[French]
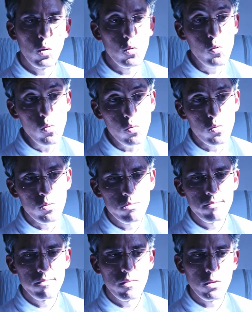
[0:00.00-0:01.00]
ou
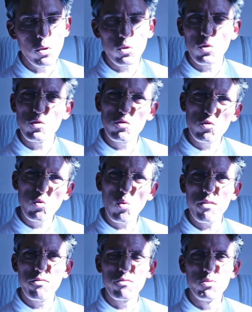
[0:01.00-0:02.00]
notre
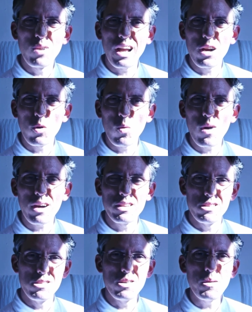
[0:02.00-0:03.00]
soif de la gloire
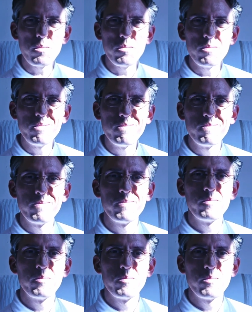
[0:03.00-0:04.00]
des hommes.
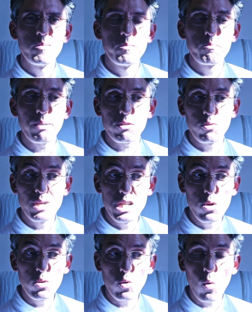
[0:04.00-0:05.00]
Parce qu'il y
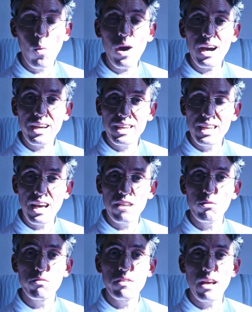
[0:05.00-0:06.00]
a une gloire qui est
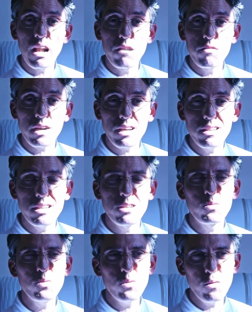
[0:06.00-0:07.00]
associée à la vérité.
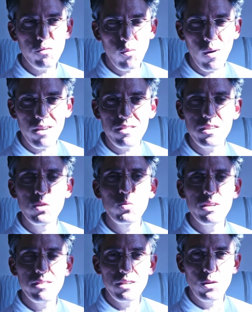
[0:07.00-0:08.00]
Toutefois, si
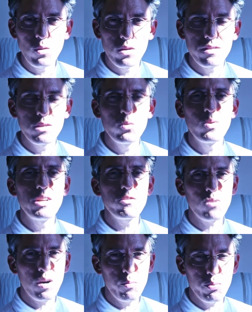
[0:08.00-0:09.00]
nous,
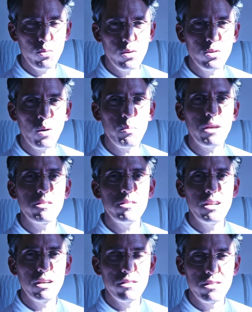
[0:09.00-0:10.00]
laissons un peu le temps passer,
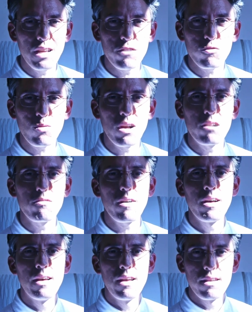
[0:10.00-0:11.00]
l'excitation, elle va
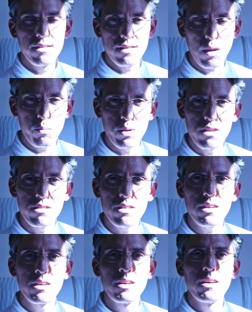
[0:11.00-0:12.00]

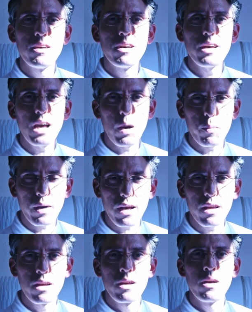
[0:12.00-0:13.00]
s'apaiser. Et
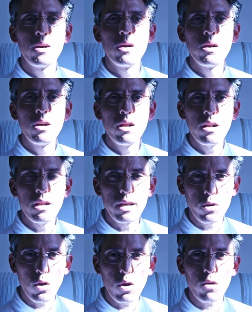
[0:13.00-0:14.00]
après, les
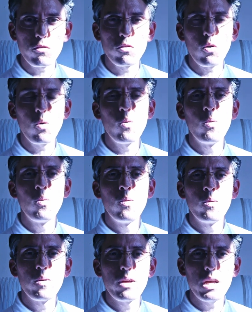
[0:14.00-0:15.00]
cœurs seront
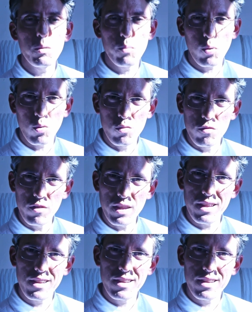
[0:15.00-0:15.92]
éprouvés.